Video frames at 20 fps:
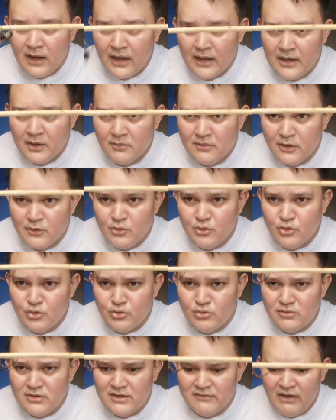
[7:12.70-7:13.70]
Ah,
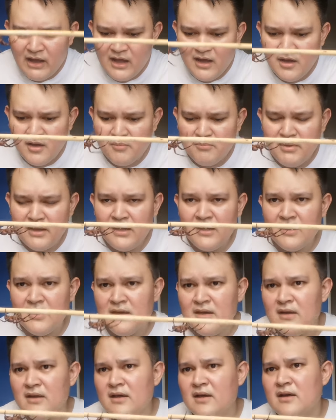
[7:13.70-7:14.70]
Ayun, grabe.
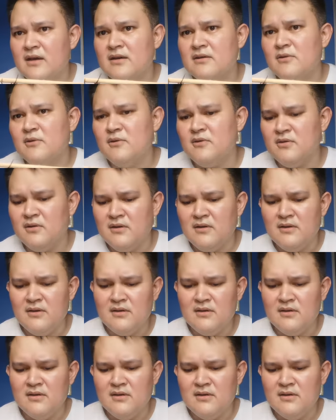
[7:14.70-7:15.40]
Oh.